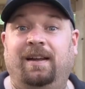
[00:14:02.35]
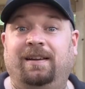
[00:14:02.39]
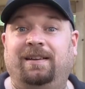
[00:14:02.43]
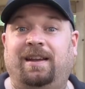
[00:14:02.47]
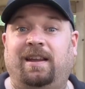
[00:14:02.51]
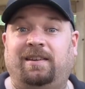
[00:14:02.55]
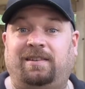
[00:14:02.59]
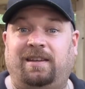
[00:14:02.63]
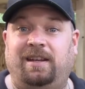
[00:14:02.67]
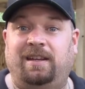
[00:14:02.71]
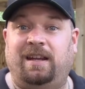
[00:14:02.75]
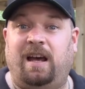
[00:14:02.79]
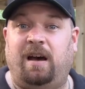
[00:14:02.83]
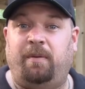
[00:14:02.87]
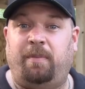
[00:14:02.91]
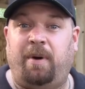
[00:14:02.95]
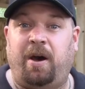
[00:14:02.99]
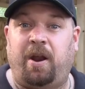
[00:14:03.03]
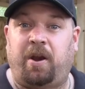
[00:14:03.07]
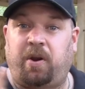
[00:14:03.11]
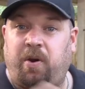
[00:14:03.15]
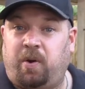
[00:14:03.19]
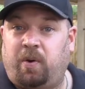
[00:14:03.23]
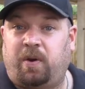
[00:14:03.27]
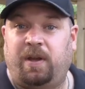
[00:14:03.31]
Das geht
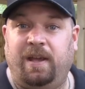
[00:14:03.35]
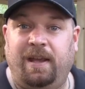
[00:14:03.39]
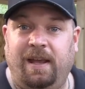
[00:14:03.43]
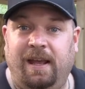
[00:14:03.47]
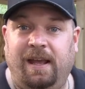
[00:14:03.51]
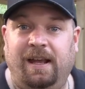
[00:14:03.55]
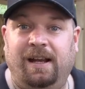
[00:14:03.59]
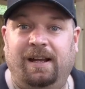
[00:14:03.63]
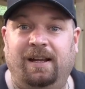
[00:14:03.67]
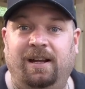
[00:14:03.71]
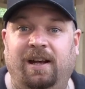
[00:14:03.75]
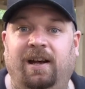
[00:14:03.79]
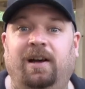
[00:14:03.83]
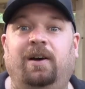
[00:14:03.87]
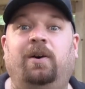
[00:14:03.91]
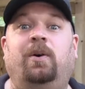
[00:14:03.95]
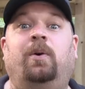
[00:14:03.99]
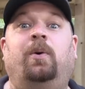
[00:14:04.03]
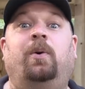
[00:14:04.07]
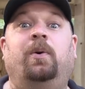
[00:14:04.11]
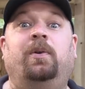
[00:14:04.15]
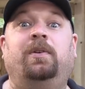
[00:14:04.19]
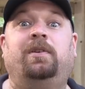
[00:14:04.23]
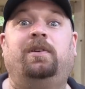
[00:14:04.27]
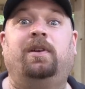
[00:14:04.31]
aber rucki
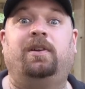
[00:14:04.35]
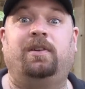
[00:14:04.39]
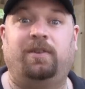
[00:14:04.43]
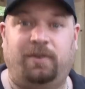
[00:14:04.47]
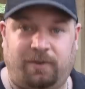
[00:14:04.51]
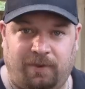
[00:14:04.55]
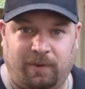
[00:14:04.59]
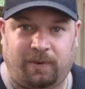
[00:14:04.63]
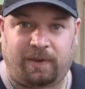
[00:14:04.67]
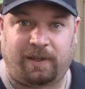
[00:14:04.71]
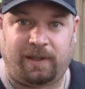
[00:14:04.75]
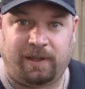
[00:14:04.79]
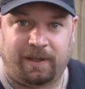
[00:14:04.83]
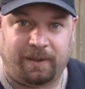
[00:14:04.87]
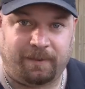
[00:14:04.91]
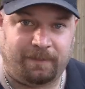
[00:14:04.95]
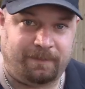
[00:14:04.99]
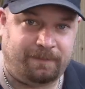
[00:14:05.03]
und zucki.